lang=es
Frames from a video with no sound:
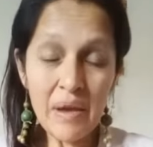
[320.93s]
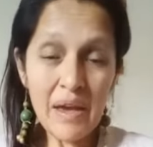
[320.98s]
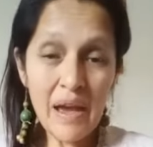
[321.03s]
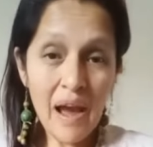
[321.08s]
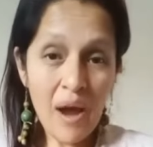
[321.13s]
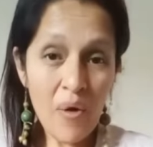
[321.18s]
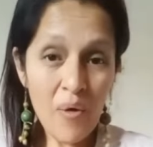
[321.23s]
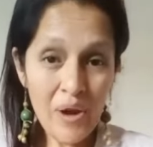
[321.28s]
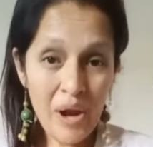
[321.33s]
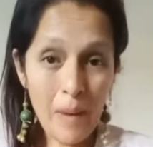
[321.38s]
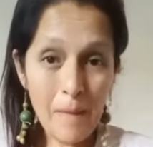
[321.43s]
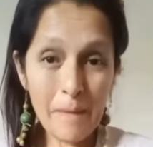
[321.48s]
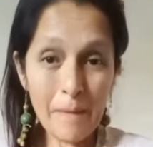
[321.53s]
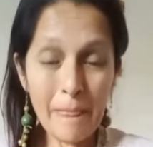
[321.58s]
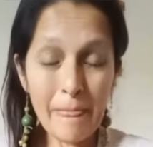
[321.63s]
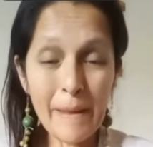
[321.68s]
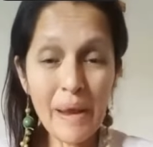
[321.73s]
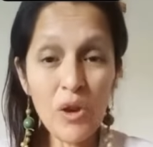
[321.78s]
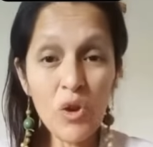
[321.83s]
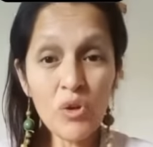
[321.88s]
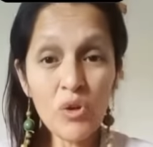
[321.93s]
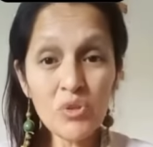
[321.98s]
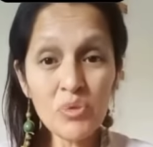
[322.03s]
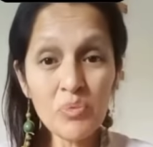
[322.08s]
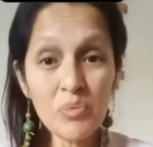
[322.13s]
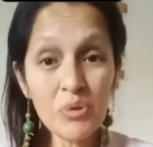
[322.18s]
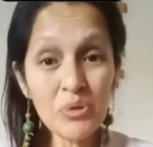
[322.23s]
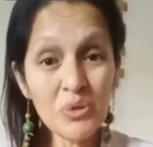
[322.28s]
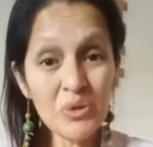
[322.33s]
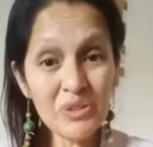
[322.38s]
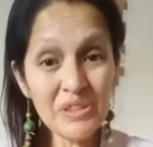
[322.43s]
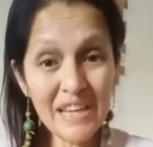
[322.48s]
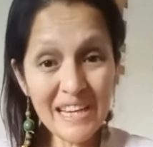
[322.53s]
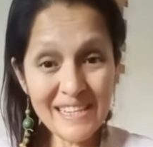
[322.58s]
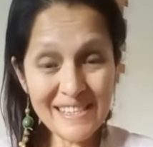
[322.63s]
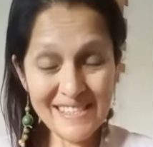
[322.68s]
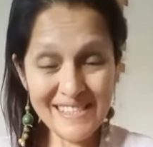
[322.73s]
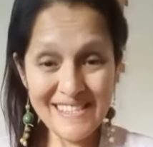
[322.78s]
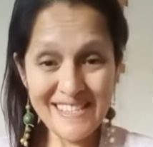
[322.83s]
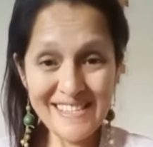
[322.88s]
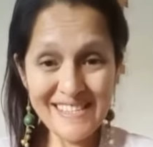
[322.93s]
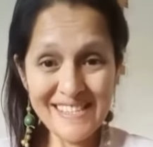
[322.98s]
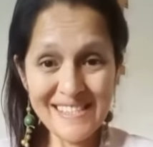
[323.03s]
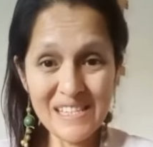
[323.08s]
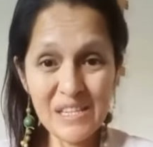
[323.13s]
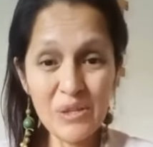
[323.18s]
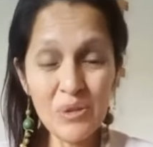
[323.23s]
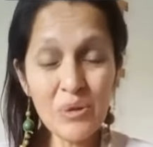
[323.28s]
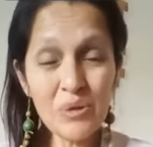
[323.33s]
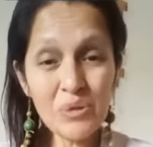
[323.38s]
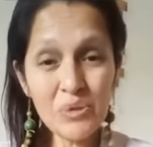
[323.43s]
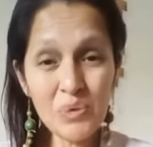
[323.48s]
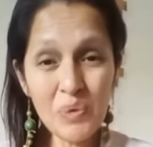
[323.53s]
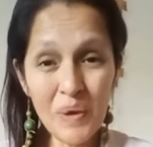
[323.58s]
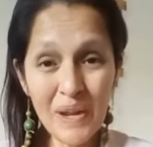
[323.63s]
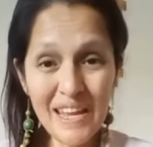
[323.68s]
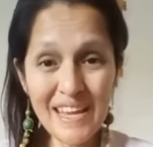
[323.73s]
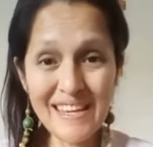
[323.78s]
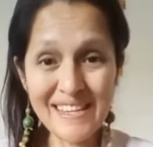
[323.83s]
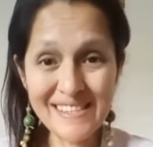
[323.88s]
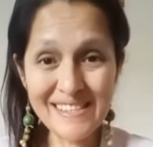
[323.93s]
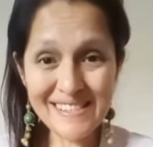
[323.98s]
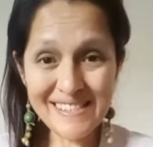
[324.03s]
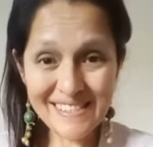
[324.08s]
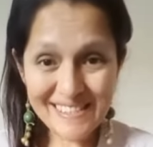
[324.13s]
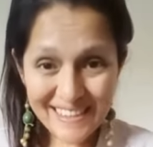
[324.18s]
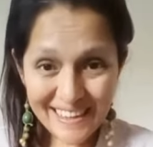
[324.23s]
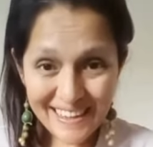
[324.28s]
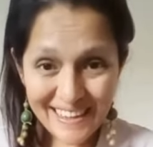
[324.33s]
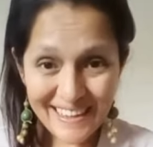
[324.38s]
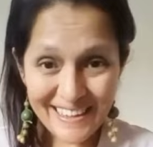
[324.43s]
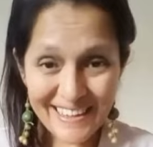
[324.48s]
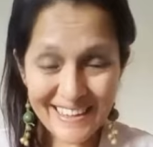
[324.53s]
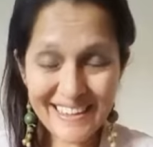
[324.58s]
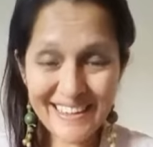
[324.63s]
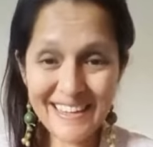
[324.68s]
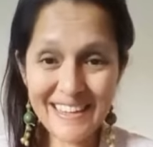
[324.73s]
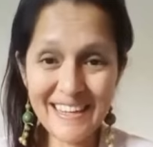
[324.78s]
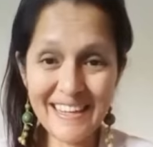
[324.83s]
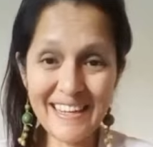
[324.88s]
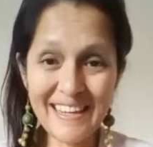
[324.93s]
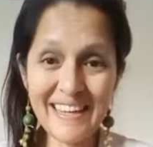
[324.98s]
Ahora, mm. los mototaxis no suelen estar